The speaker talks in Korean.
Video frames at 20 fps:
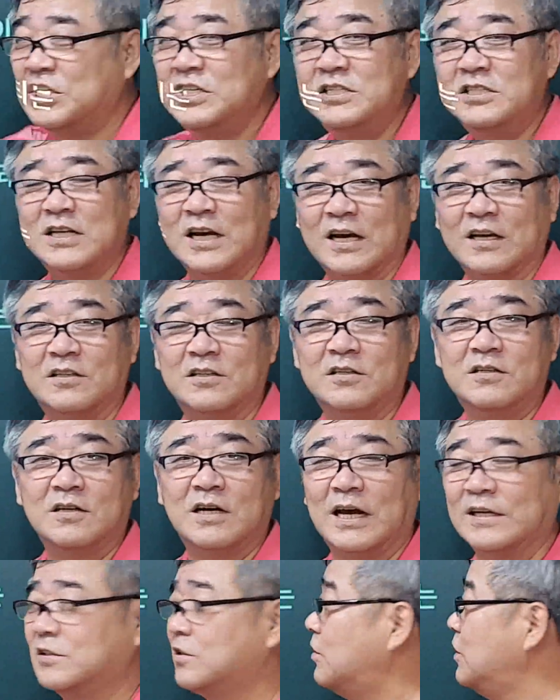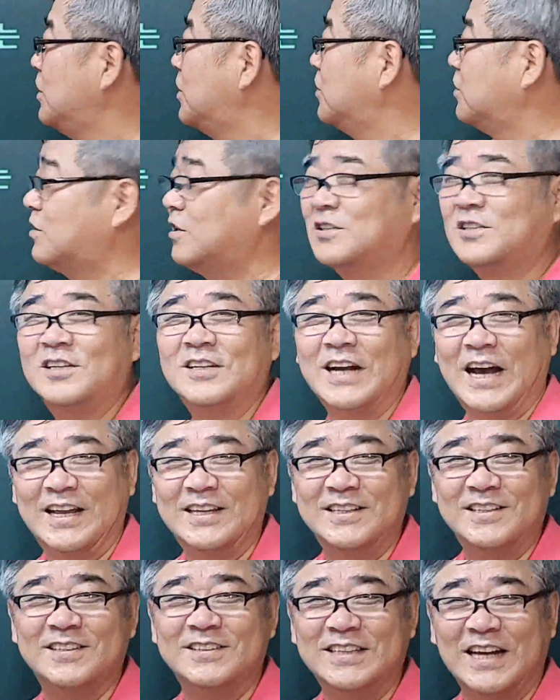진짜가 들어가서 이런 뜻을
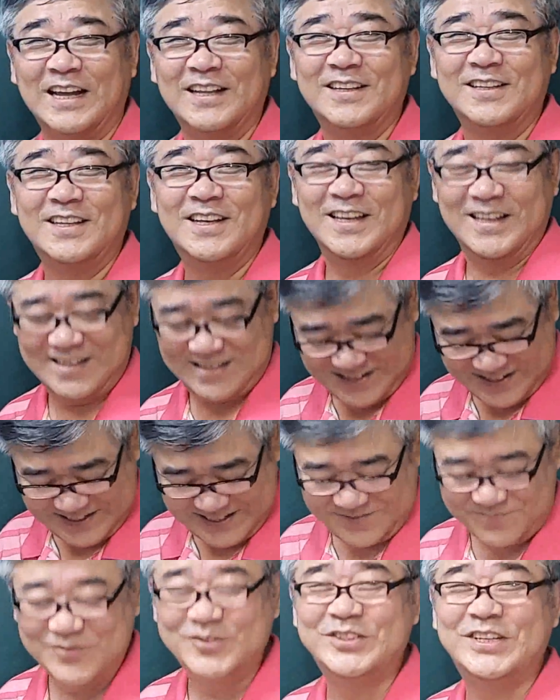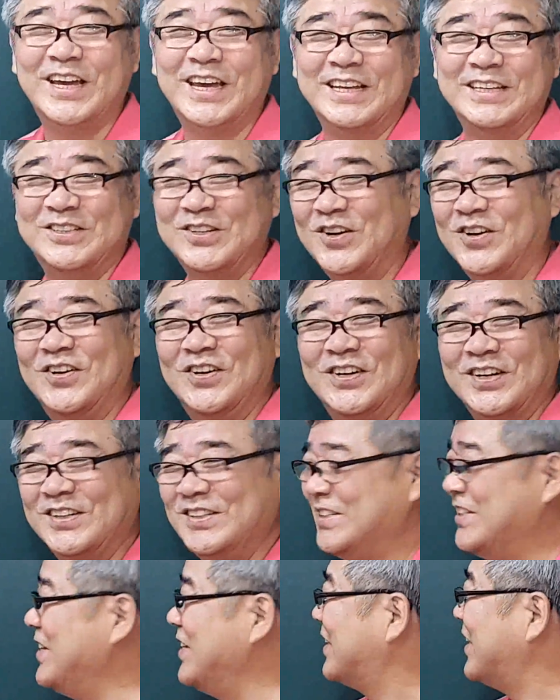가지느냐 하는 그것이 문제겠죠.
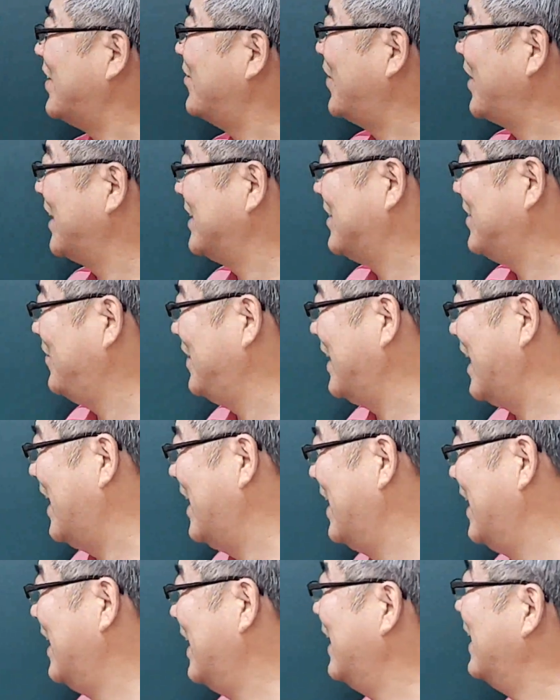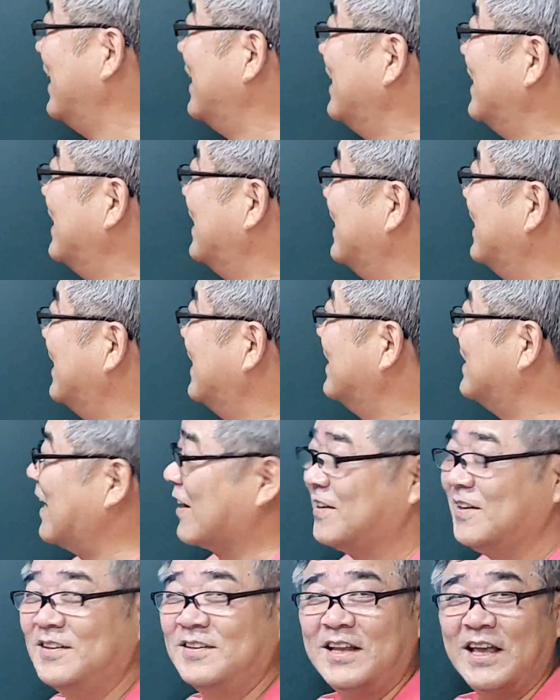그건 뒤에서 한번 보겠습니다.
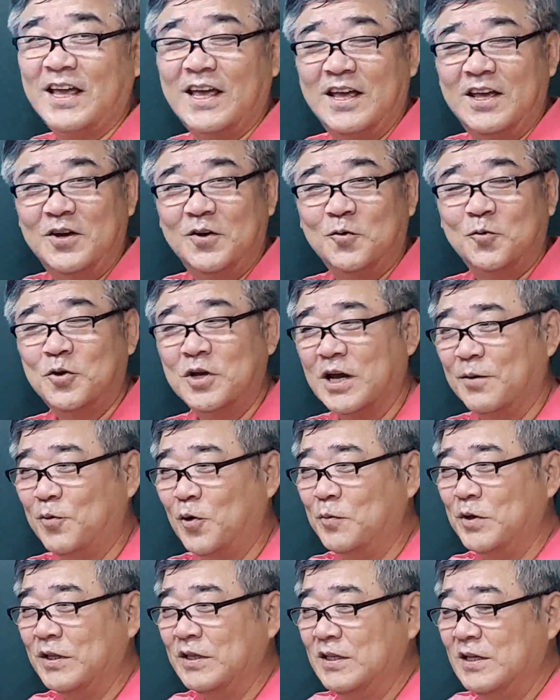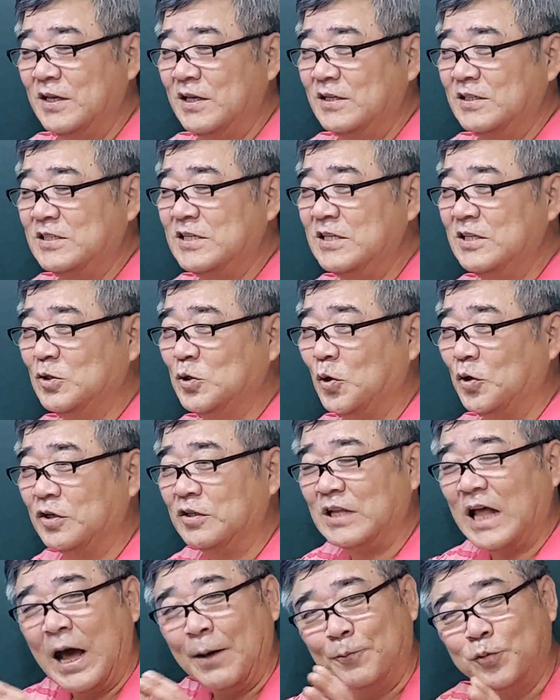자, 그런데 우리가 보면
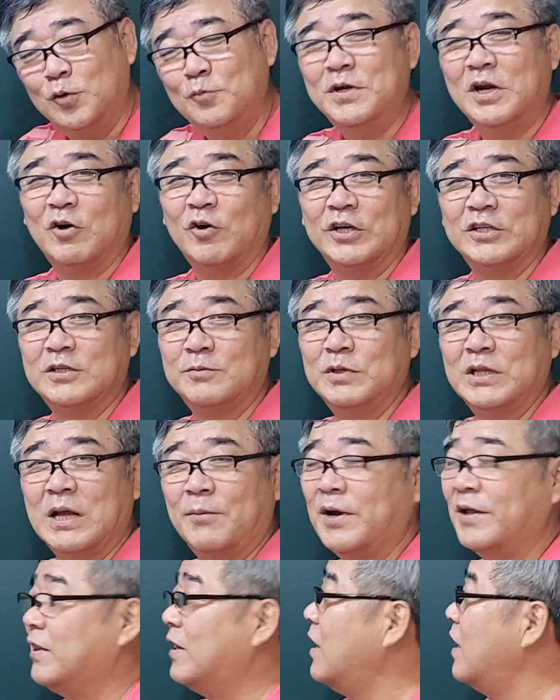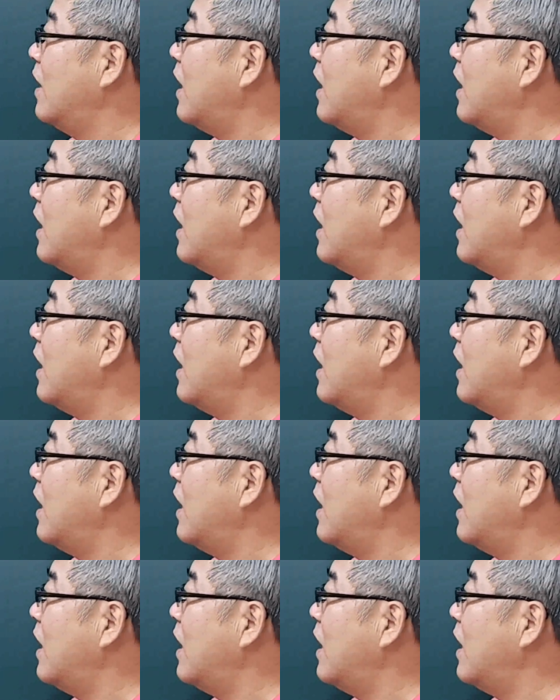진통은 아픔이라고 했습니다만